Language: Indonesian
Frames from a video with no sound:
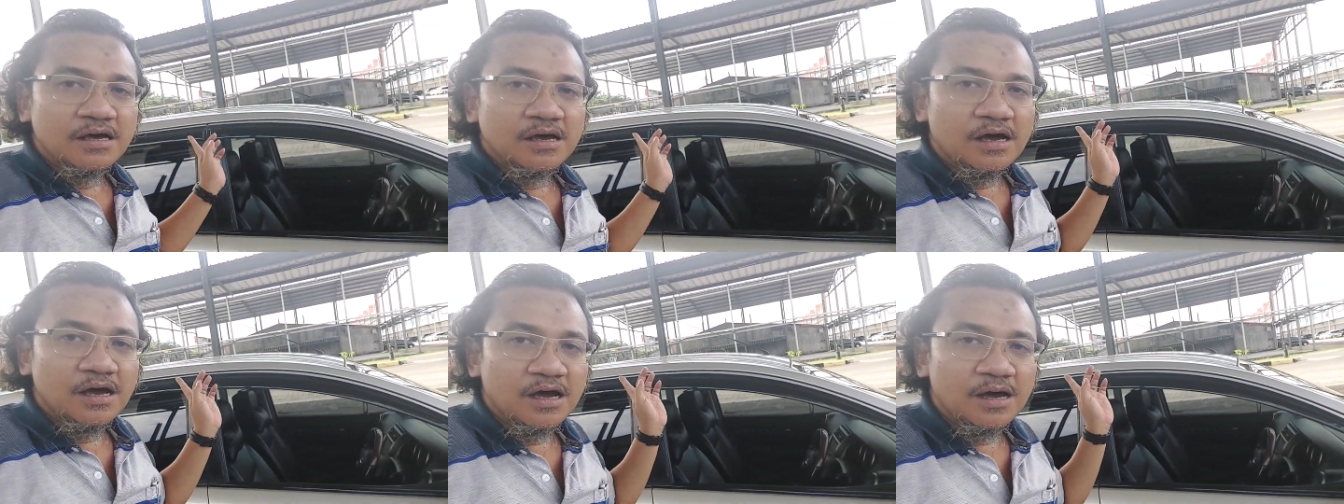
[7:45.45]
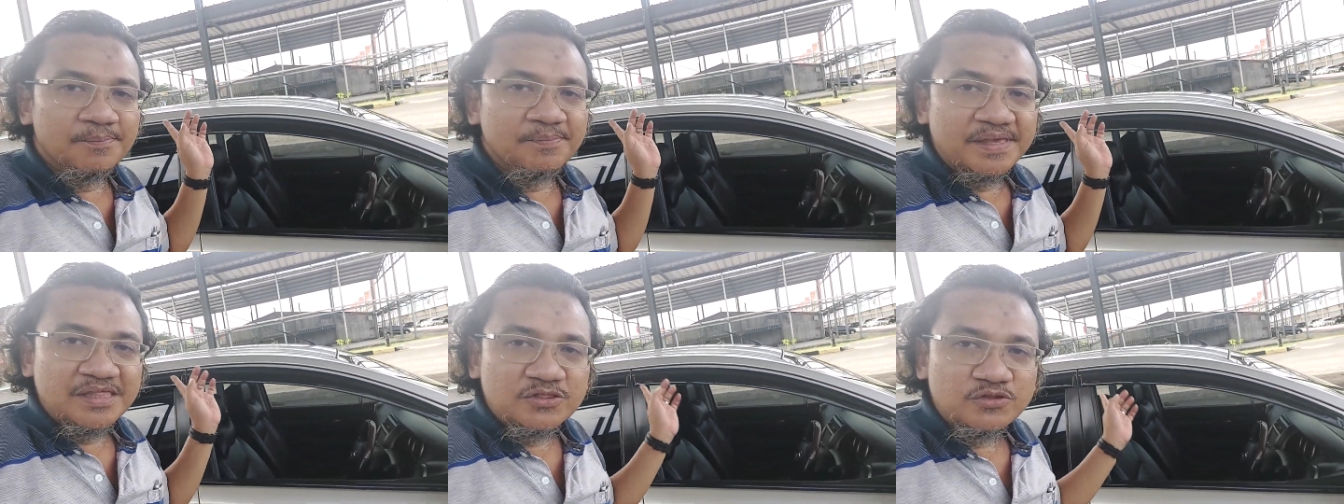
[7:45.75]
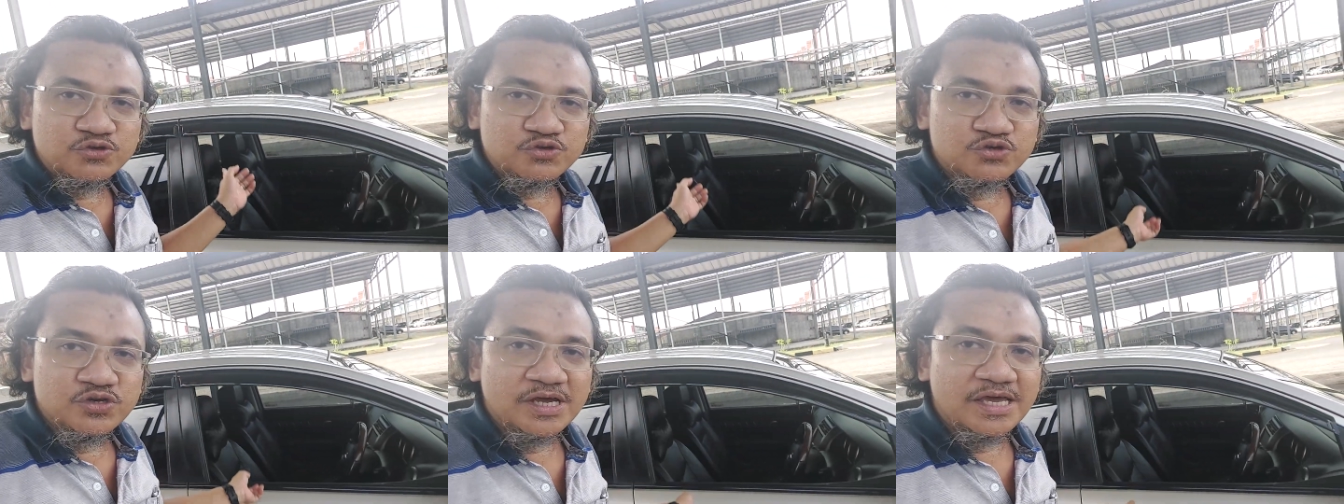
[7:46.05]
uh,
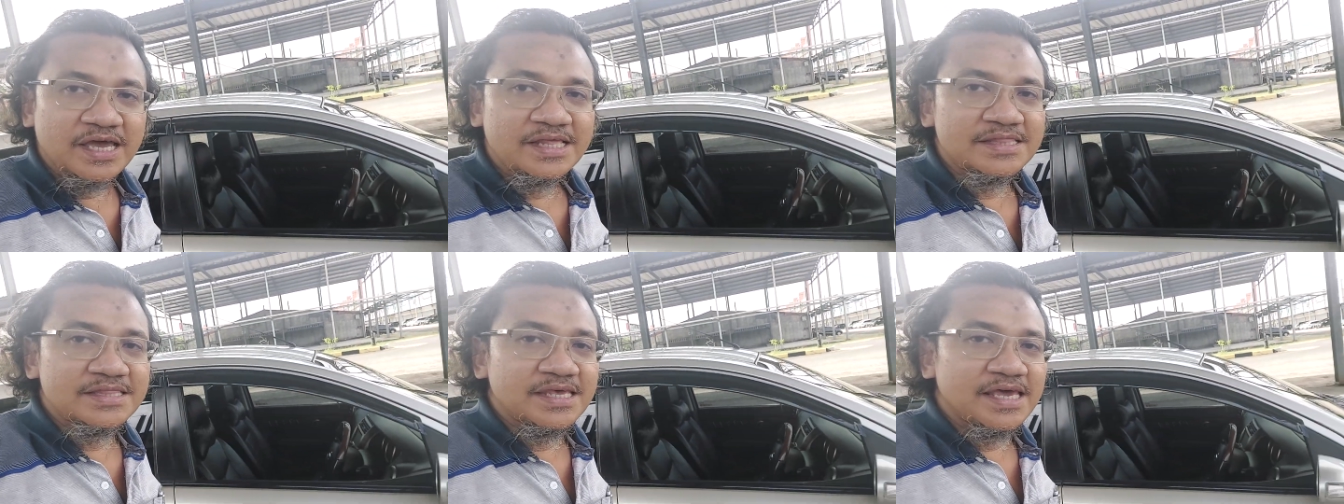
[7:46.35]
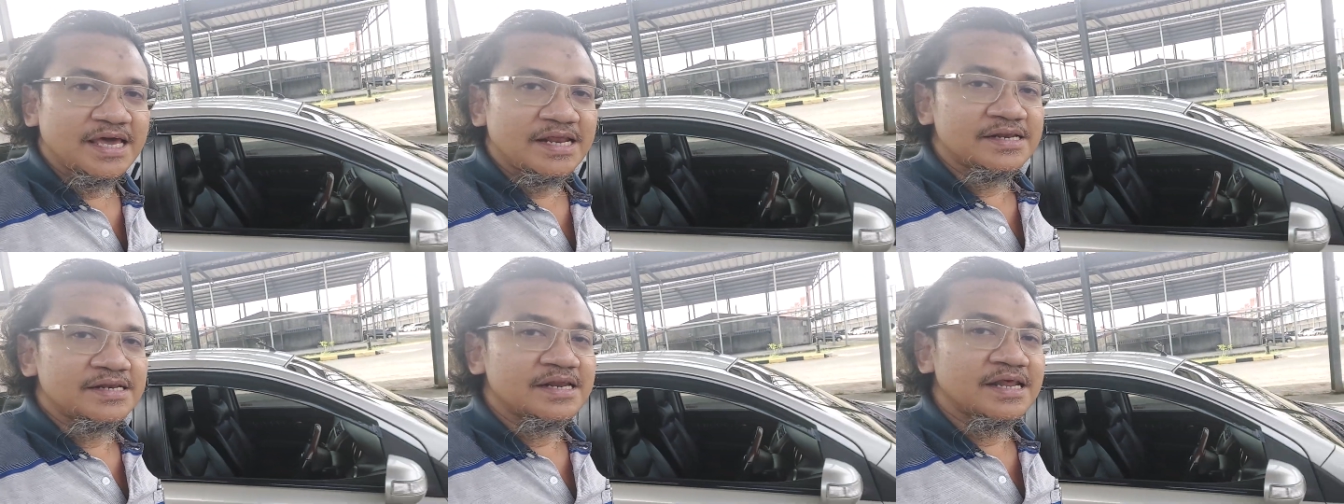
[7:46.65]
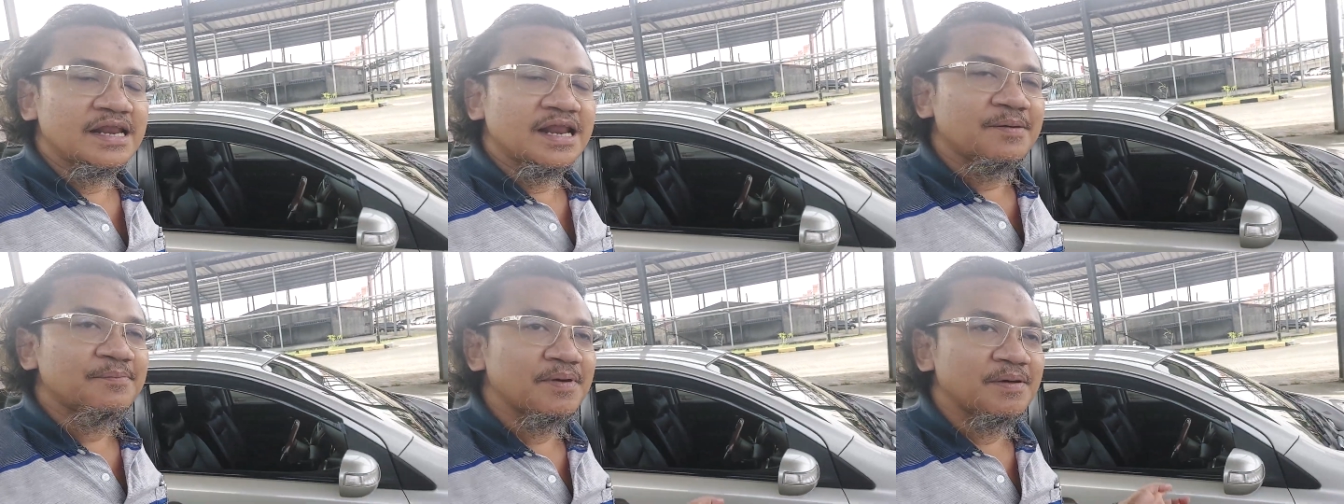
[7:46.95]
pintu sudah gantian
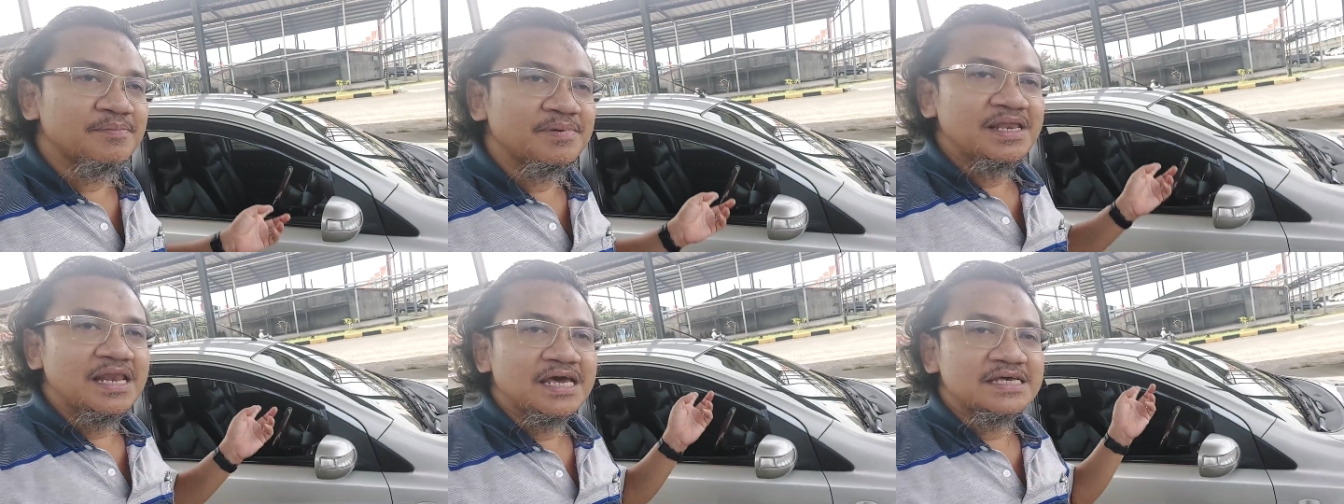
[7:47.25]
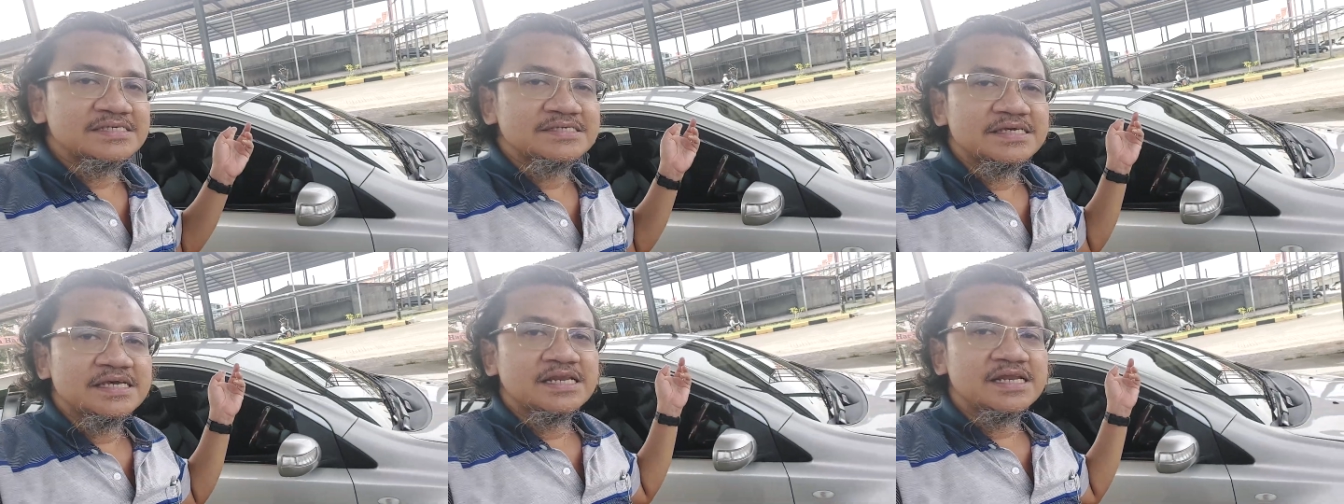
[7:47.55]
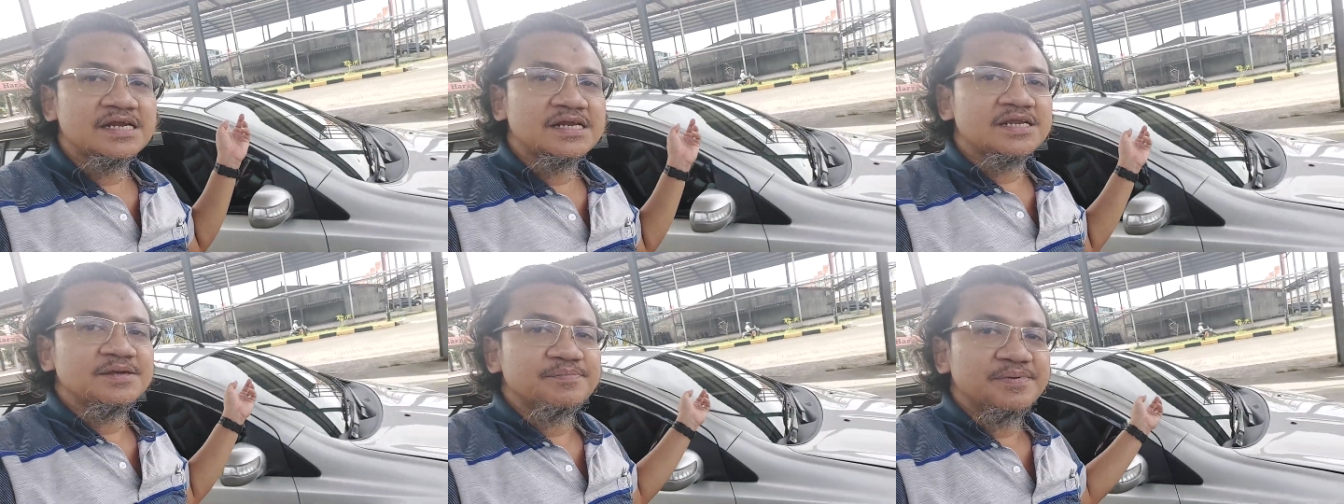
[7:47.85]
dan apabila
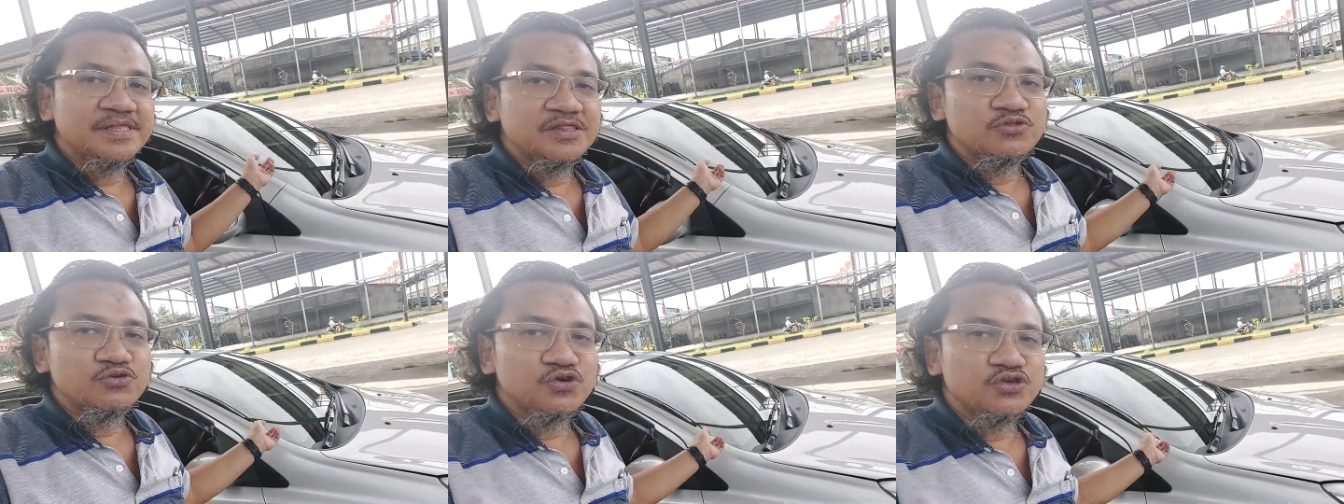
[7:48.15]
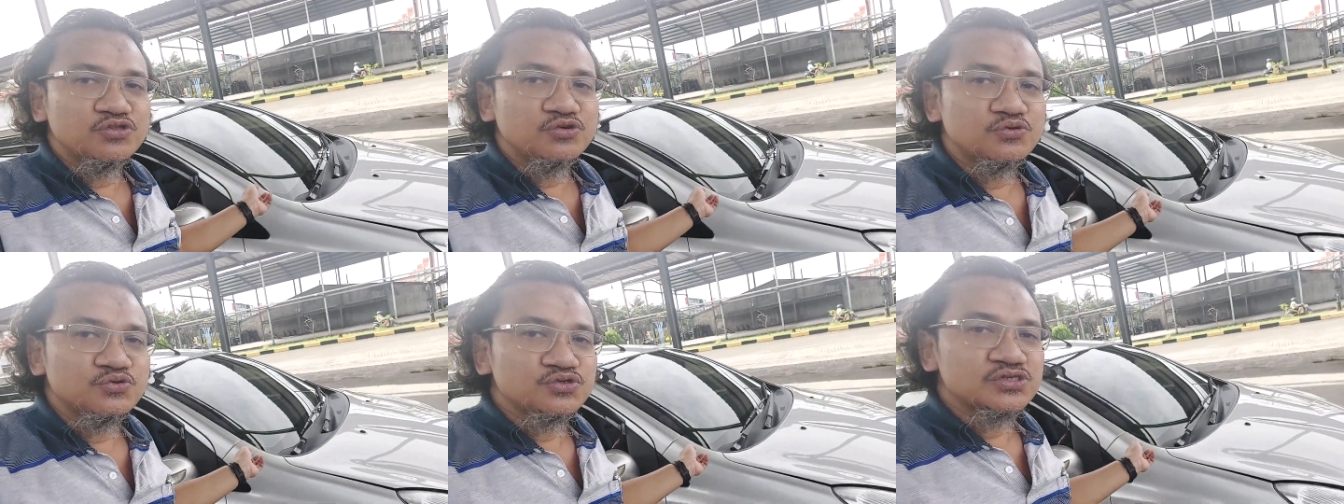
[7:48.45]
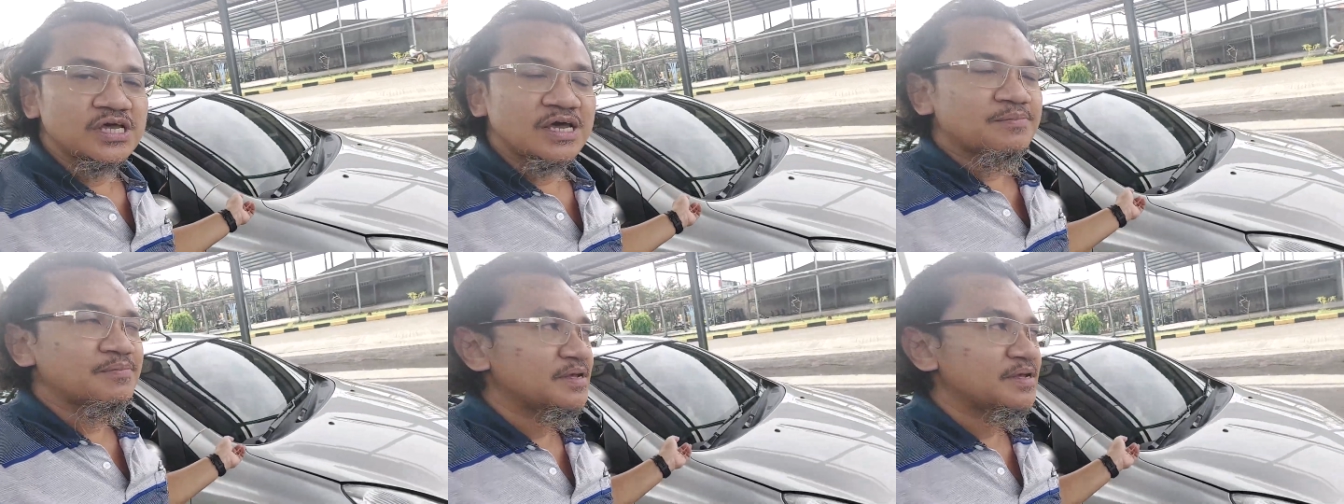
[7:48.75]
sealer di pintu itu rusak